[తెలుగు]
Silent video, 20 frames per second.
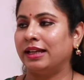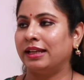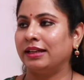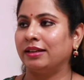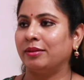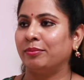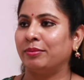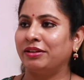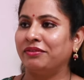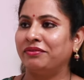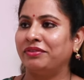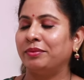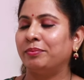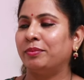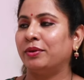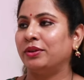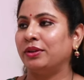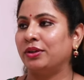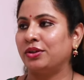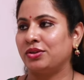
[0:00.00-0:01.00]
దానికి
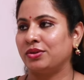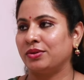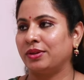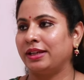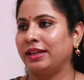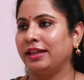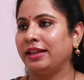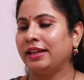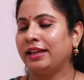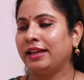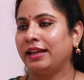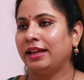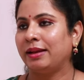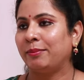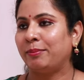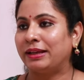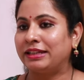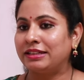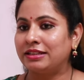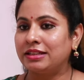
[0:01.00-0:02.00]
బెనిఫిట్ పొందొచ్చు అని
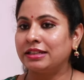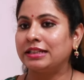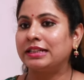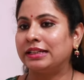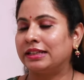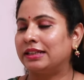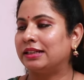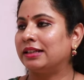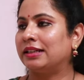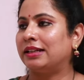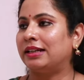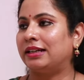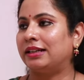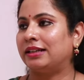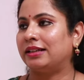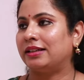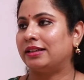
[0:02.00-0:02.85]
పర్టికులర్గా